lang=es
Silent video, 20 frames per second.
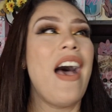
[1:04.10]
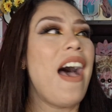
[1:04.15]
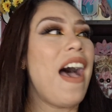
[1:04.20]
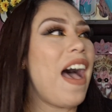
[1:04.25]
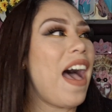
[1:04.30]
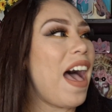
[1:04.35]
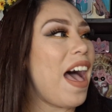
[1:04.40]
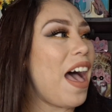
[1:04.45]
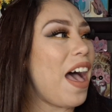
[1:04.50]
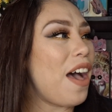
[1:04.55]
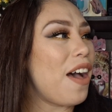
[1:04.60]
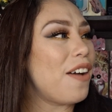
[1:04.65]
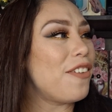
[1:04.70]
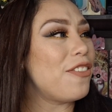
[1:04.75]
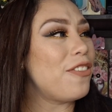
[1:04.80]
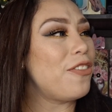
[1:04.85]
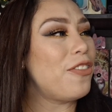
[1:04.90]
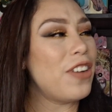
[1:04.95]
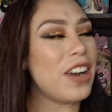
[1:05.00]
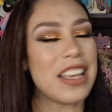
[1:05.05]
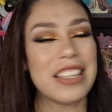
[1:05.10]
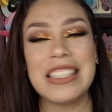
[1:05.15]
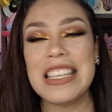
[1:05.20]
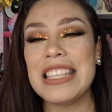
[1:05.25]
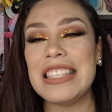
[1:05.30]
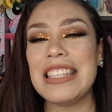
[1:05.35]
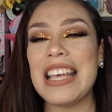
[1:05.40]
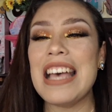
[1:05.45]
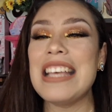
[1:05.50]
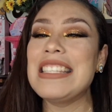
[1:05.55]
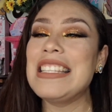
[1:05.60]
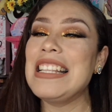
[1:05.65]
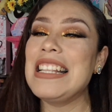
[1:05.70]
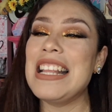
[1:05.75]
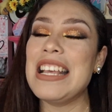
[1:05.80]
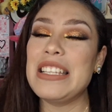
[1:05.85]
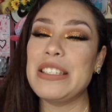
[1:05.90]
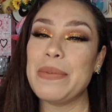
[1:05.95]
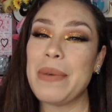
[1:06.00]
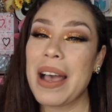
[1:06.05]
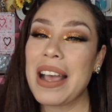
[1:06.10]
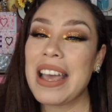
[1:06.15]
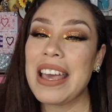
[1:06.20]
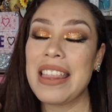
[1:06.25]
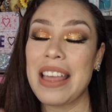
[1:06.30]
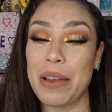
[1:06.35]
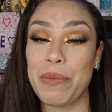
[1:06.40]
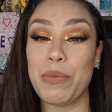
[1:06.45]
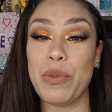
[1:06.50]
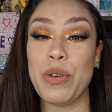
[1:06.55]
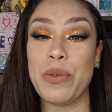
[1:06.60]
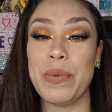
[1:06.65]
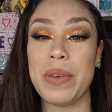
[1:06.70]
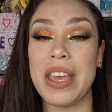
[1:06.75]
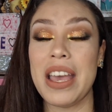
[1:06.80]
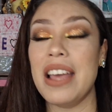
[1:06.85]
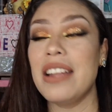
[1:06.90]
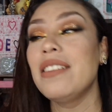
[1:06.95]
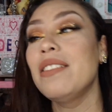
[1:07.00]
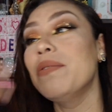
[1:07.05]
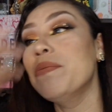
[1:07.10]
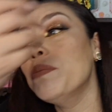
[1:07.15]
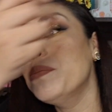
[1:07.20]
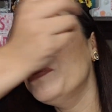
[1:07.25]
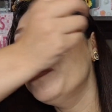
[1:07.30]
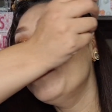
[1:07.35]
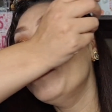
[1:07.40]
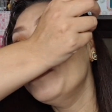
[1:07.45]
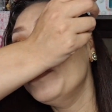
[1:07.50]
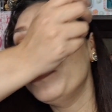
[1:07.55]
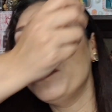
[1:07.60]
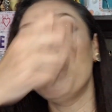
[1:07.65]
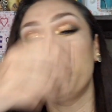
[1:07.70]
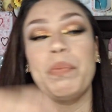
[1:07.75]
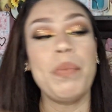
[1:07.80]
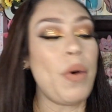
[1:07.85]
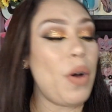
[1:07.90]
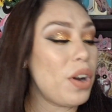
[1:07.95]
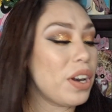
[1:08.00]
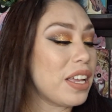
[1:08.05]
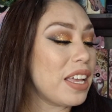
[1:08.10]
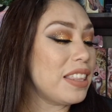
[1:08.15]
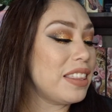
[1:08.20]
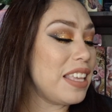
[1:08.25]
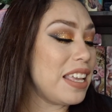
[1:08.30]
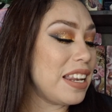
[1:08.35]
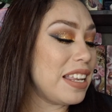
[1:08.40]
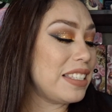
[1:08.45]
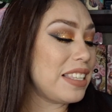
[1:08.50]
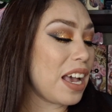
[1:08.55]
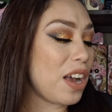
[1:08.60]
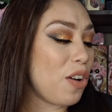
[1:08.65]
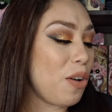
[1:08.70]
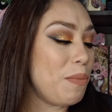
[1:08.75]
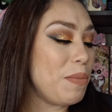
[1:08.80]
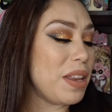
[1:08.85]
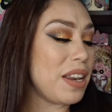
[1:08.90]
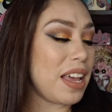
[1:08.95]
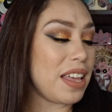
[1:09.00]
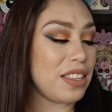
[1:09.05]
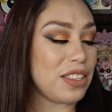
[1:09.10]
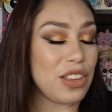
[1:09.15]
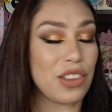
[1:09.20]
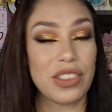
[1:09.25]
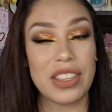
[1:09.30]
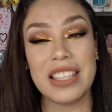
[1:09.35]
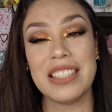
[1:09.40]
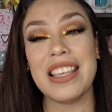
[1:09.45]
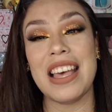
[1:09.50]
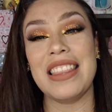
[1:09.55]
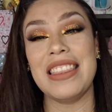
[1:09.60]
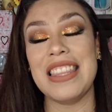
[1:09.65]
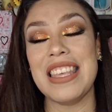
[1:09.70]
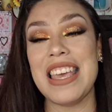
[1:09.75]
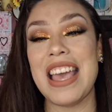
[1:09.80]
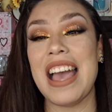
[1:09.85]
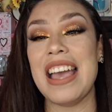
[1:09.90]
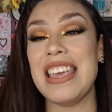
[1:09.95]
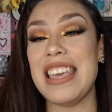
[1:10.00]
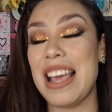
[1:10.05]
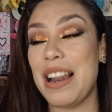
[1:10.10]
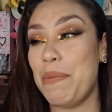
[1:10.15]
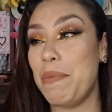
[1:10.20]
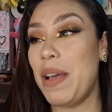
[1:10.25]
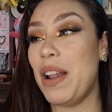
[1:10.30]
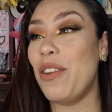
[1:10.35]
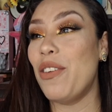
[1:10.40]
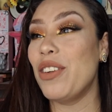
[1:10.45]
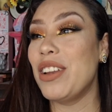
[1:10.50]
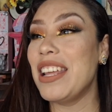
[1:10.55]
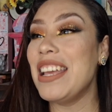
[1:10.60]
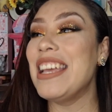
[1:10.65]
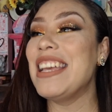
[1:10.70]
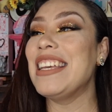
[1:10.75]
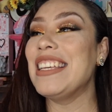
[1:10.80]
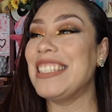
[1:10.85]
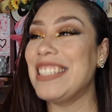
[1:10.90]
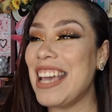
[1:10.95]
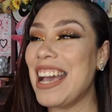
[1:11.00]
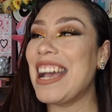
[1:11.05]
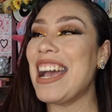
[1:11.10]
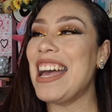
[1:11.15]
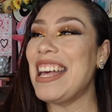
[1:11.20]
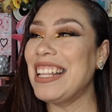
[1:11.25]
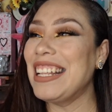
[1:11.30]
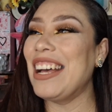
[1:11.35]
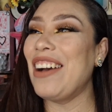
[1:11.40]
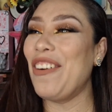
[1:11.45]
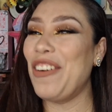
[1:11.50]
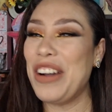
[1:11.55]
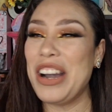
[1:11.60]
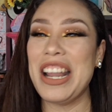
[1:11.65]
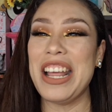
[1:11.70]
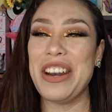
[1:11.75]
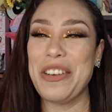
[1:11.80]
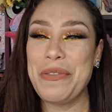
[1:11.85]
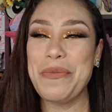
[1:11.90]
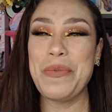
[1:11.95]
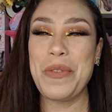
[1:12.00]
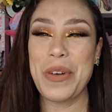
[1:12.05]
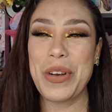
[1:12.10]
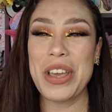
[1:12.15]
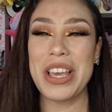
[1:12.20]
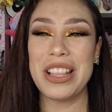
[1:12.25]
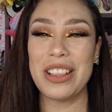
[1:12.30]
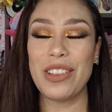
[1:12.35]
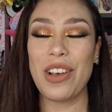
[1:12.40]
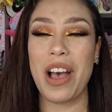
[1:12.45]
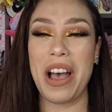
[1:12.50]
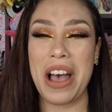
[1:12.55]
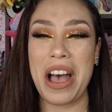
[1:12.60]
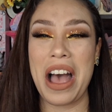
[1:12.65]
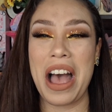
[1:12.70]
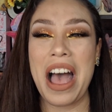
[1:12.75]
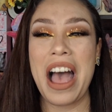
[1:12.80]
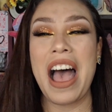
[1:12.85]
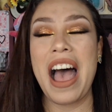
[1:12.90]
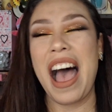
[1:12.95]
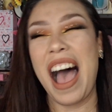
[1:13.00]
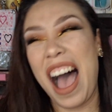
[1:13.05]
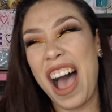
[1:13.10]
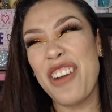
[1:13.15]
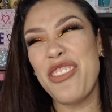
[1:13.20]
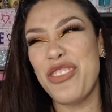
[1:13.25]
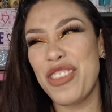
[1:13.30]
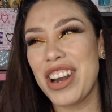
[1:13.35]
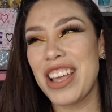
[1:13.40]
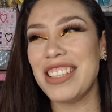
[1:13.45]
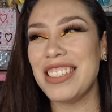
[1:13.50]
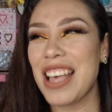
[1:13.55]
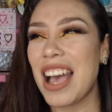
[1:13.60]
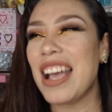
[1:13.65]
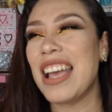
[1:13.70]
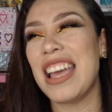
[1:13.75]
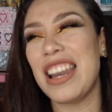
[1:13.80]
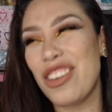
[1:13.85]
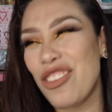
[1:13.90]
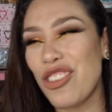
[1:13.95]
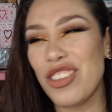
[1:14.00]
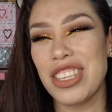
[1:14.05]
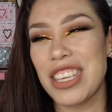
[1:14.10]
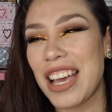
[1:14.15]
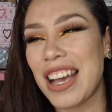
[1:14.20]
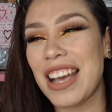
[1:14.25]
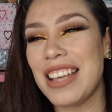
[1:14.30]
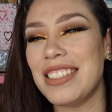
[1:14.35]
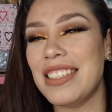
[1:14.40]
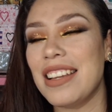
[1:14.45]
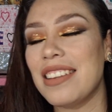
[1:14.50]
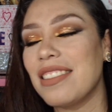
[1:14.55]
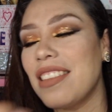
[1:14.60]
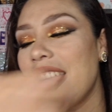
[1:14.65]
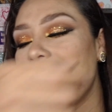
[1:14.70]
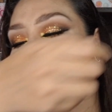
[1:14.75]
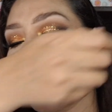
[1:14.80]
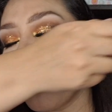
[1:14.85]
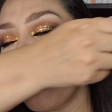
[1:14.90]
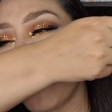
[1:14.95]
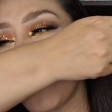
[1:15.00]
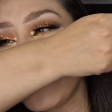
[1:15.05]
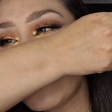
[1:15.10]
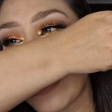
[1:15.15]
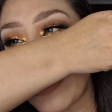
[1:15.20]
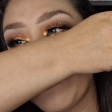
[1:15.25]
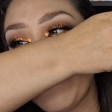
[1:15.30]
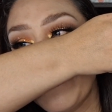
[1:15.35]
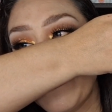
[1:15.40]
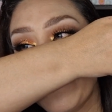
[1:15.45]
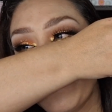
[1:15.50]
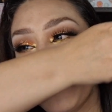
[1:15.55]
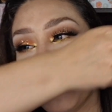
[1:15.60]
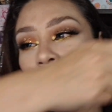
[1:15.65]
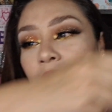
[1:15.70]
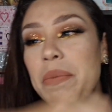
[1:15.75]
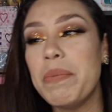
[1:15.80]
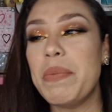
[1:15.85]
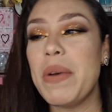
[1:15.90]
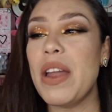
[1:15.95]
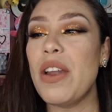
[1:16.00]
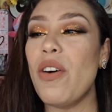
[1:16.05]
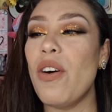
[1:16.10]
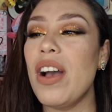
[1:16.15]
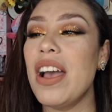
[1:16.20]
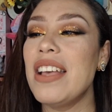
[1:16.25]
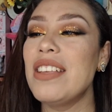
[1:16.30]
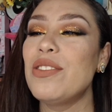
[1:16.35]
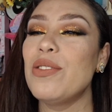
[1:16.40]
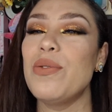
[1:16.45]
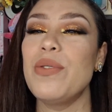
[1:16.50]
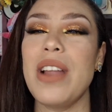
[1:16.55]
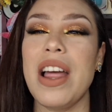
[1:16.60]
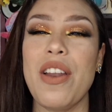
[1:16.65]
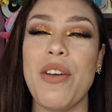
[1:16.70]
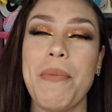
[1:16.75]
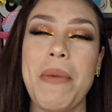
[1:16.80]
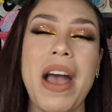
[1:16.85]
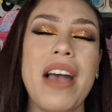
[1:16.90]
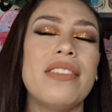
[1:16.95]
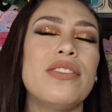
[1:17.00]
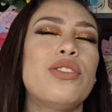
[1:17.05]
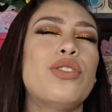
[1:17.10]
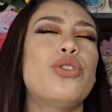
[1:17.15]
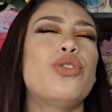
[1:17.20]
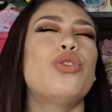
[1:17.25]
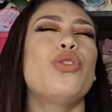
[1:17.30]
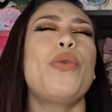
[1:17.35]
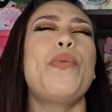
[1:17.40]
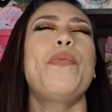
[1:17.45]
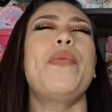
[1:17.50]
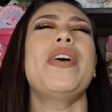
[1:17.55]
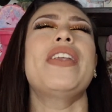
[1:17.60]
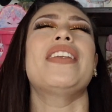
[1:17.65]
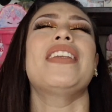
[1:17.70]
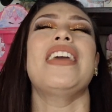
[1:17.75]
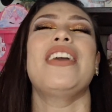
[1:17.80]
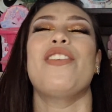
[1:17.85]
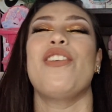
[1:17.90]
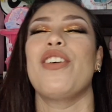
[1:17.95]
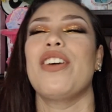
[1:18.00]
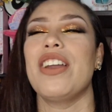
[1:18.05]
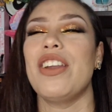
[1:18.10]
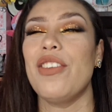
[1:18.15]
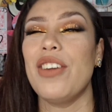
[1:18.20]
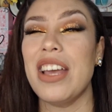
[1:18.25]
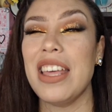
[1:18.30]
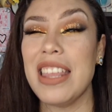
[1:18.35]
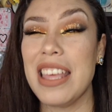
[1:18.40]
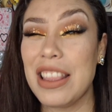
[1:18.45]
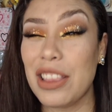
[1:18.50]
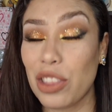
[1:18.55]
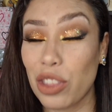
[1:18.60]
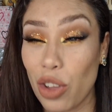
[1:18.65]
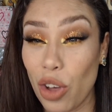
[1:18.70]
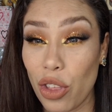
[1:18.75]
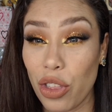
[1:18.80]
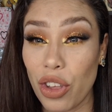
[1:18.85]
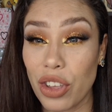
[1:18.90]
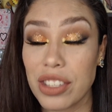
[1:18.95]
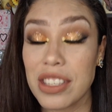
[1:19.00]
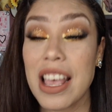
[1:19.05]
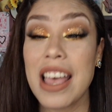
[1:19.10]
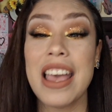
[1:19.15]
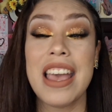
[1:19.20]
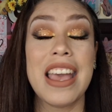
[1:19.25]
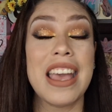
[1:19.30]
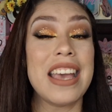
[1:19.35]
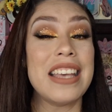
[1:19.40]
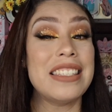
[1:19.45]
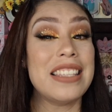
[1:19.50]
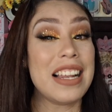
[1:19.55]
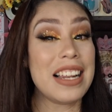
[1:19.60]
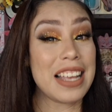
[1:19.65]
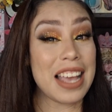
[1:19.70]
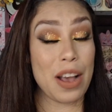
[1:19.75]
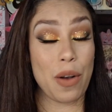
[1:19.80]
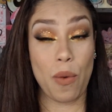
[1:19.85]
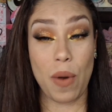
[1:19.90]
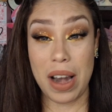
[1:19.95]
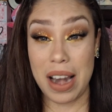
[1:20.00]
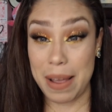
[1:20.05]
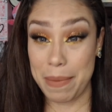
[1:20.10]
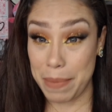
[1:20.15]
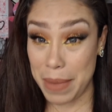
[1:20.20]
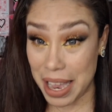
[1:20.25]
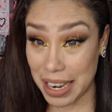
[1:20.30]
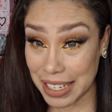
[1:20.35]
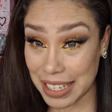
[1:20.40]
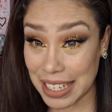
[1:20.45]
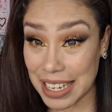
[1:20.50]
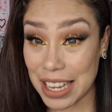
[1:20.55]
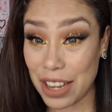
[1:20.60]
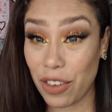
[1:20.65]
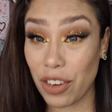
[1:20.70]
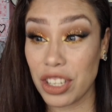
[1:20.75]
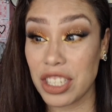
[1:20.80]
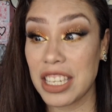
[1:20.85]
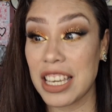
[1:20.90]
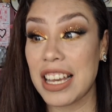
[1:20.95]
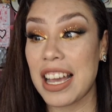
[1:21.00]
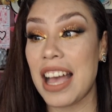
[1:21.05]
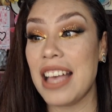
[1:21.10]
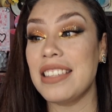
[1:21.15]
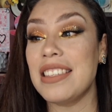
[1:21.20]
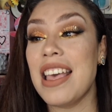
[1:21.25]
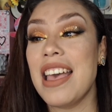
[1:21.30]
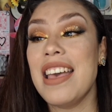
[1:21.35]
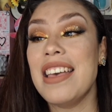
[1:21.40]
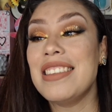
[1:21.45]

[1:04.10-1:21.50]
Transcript: a fresitas, les va a quedar muy bien porque tiene esa combinación de sandía y el melón y llega a oler un poquito a, a fresa que no llega a ser tan a fresa, pero es un aroma súper rico. Creo que de todos es el que huele más rico, chicas.